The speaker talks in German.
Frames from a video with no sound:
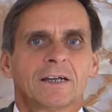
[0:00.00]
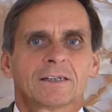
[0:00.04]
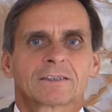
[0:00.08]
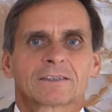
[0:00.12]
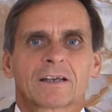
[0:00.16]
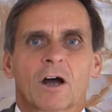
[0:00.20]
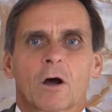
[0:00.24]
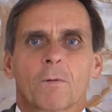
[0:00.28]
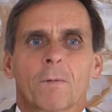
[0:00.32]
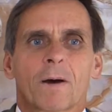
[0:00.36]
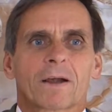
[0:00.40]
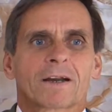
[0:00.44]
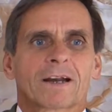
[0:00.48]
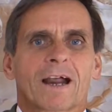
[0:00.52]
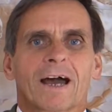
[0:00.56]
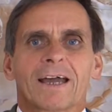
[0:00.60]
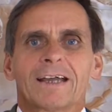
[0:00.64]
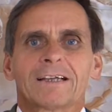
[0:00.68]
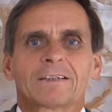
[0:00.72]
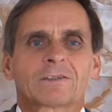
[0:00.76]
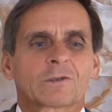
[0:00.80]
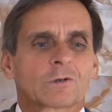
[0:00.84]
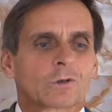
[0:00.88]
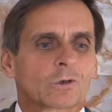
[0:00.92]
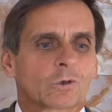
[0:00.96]

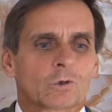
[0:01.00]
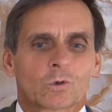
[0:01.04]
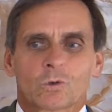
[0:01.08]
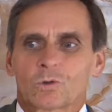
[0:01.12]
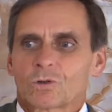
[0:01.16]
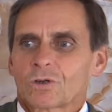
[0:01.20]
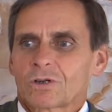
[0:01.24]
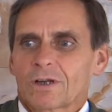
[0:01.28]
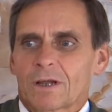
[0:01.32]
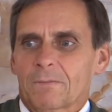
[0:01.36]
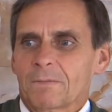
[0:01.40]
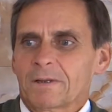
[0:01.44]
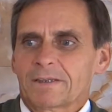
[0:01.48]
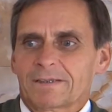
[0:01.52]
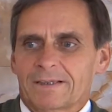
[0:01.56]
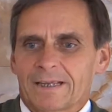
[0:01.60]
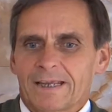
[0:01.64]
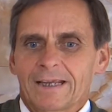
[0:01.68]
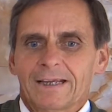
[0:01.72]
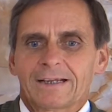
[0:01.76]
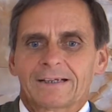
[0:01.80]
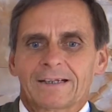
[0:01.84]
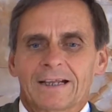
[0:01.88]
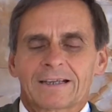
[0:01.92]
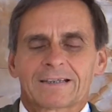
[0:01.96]
Zauberei zu tun oder mit
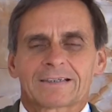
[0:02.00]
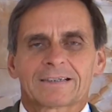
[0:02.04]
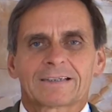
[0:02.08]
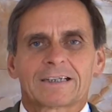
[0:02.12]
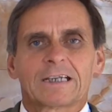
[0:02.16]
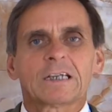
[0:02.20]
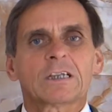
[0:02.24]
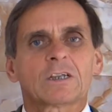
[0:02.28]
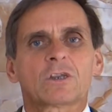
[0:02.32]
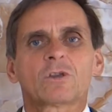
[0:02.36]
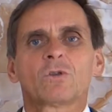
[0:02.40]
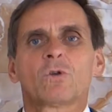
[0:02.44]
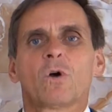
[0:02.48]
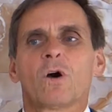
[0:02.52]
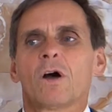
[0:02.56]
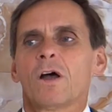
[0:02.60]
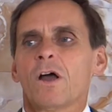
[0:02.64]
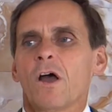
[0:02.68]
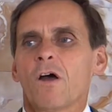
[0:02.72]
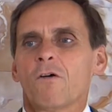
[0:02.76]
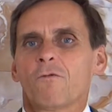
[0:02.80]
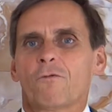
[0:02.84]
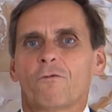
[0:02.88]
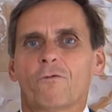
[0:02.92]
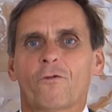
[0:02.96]
Dingen. Das sind nur
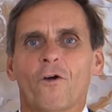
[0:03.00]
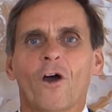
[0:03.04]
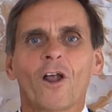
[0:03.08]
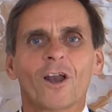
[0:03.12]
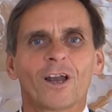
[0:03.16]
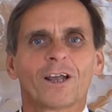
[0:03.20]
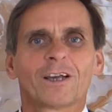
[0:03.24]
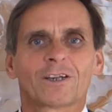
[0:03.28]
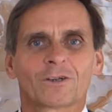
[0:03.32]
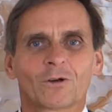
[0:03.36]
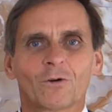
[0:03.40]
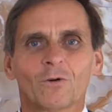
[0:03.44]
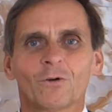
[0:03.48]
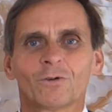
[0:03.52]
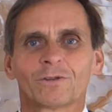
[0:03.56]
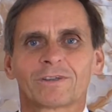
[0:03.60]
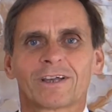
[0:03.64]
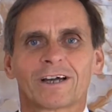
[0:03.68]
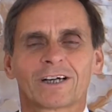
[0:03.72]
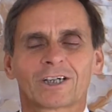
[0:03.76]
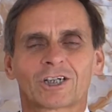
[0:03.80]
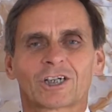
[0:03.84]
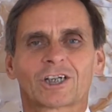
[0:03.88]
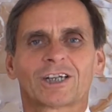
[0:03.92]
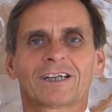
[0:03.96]
völlig
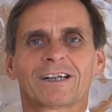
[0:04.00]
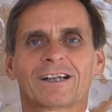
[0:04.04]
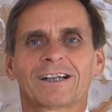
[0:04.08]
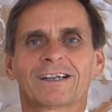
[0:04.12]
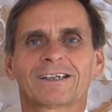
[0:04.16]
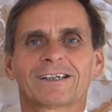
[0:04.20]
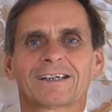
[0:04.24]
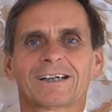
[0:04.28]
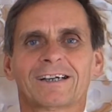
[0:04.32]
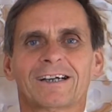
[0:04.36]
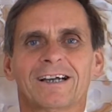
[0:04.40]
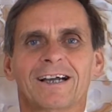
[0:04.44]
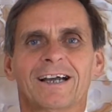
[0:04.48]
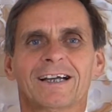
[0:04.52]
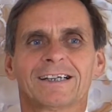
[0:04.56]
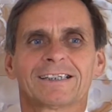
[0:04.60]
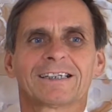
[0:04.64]
unterschiedliche